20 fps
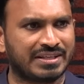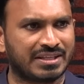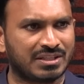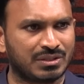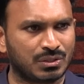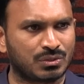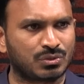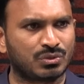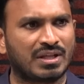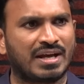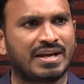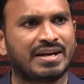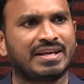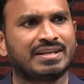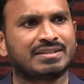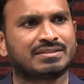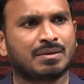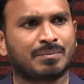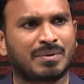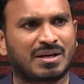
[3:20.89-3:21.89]
ఎందుకు దాన్ని
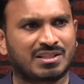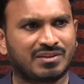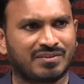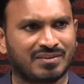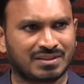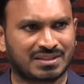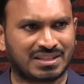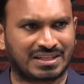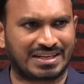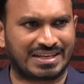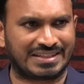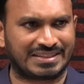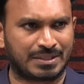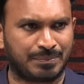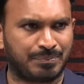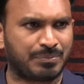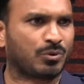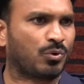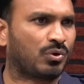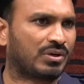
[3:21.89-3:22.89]
సమర్థవంతంగా
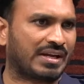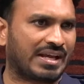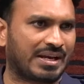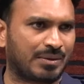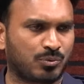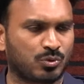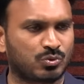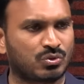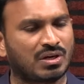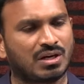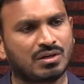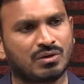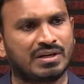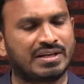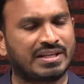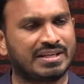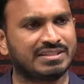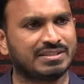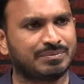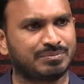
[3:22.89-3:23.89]
తిప్పికొట్టలేకపోతున్నాడు
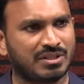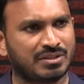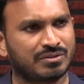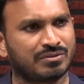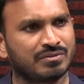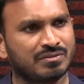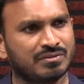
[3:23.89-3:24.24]
అంటే ఏం చెప్తారు